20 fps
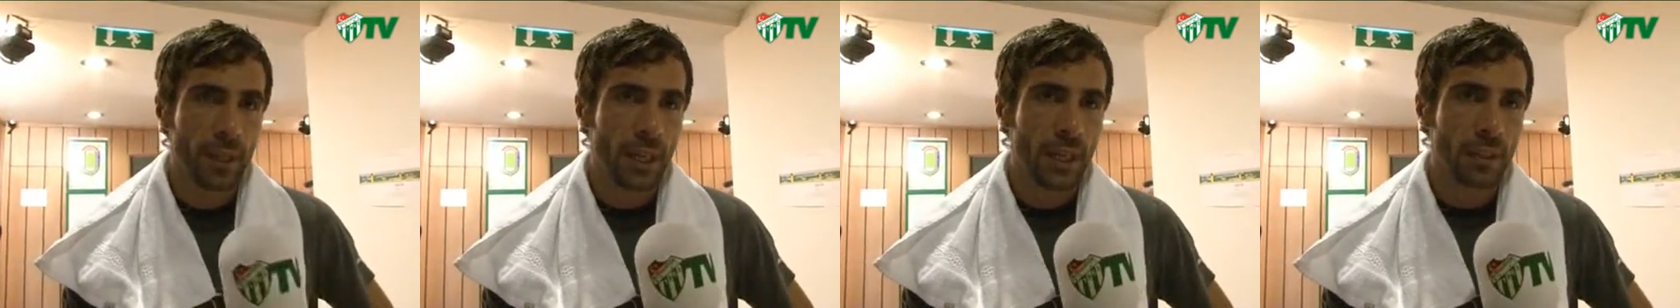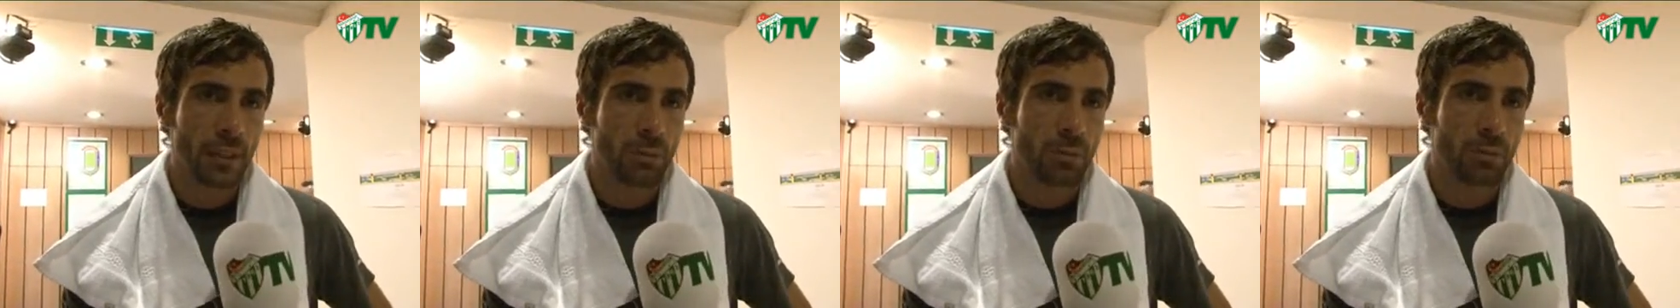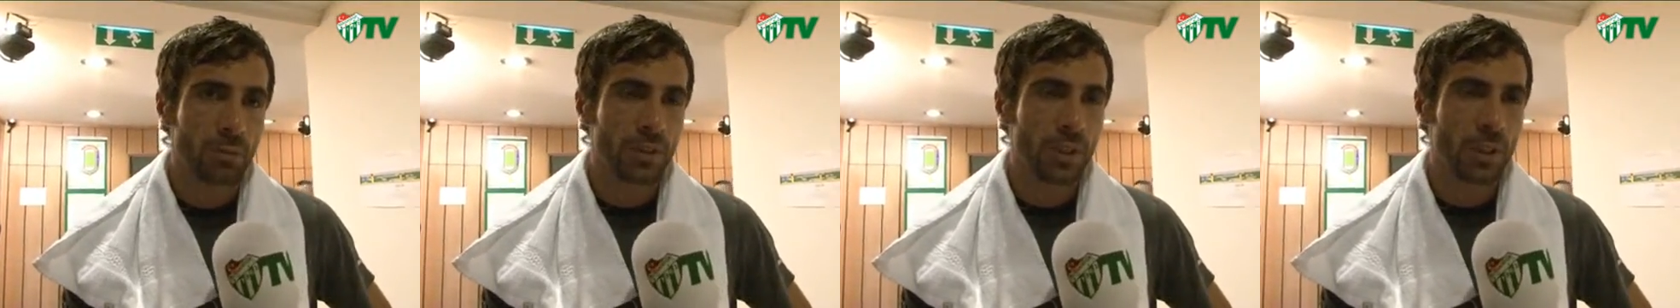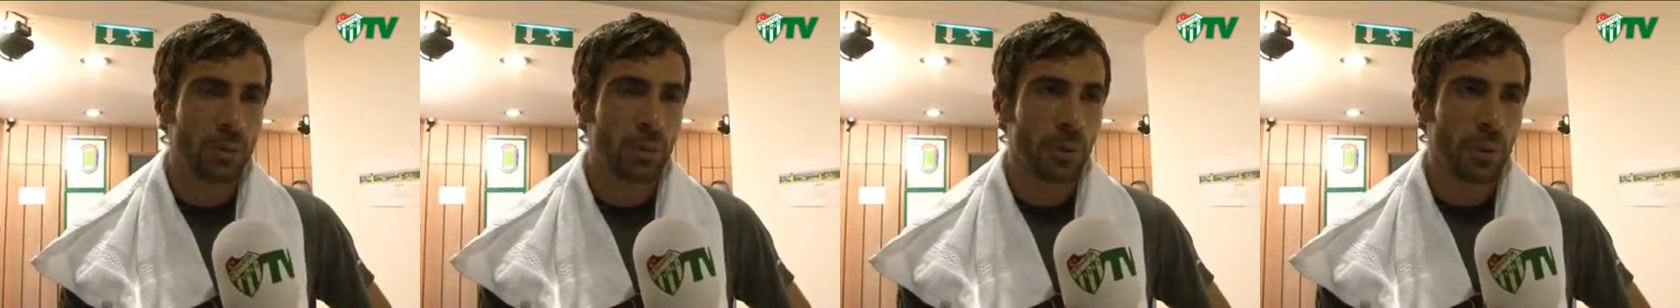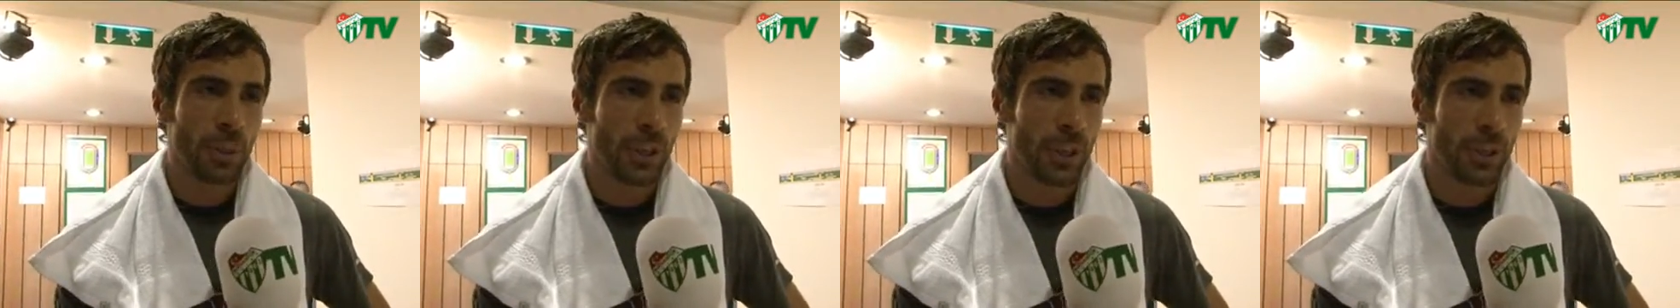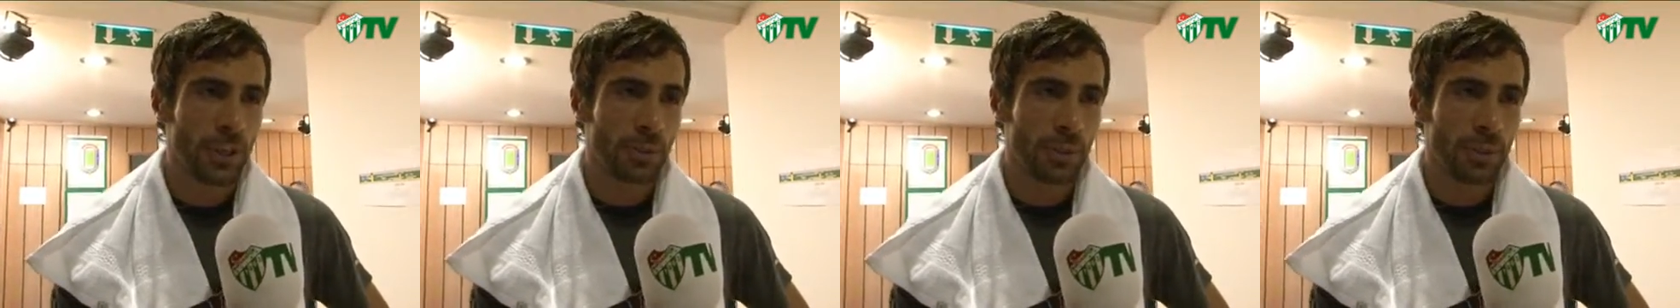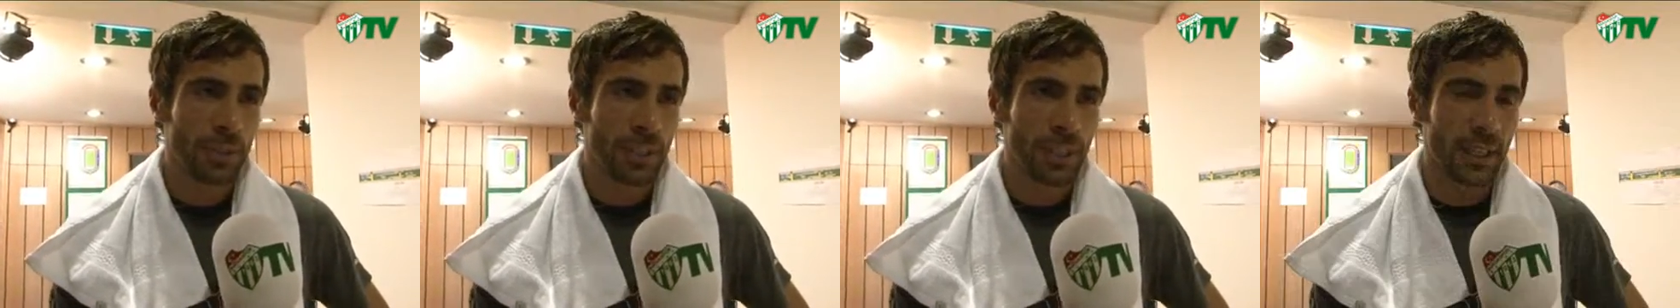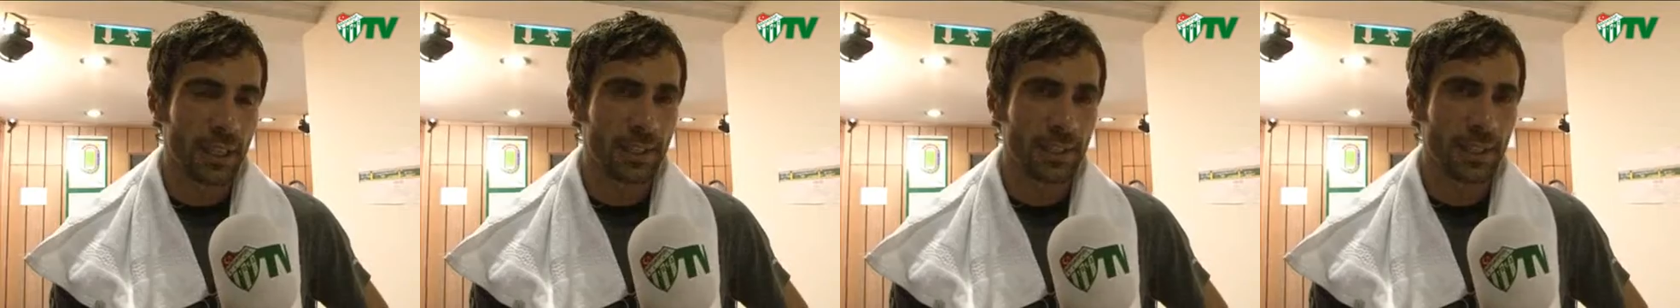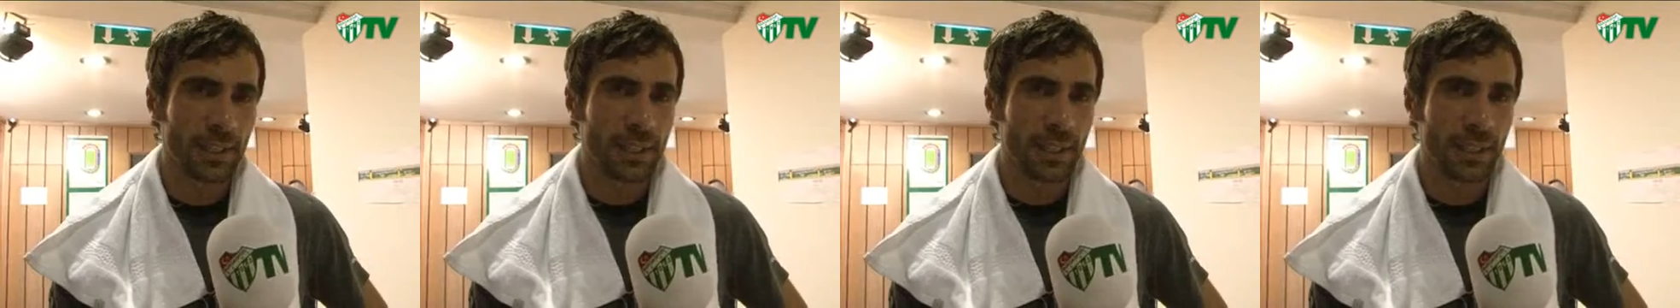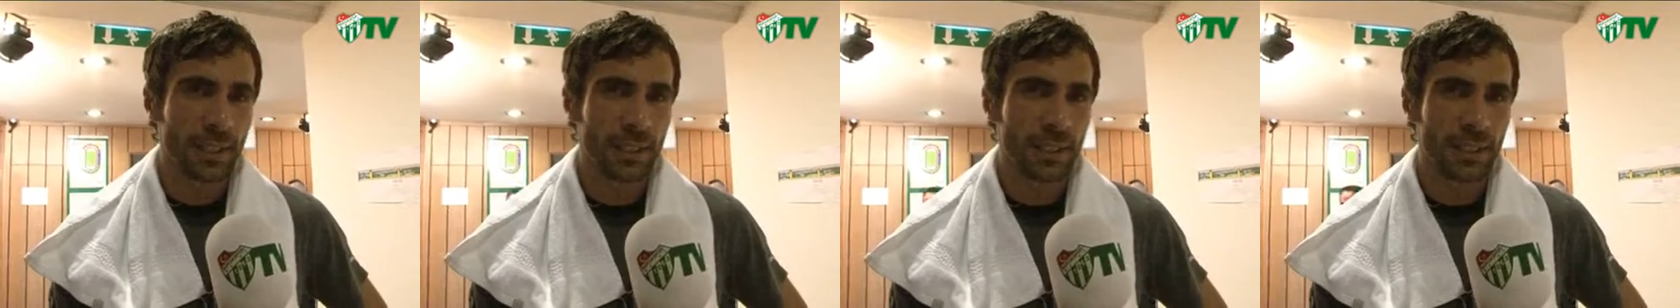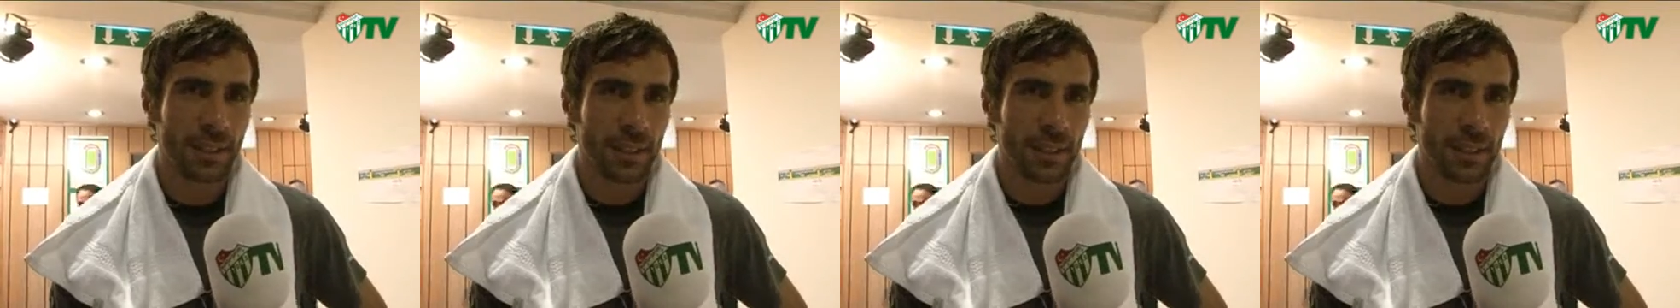Evet Spor'a yakışmadı gerçekten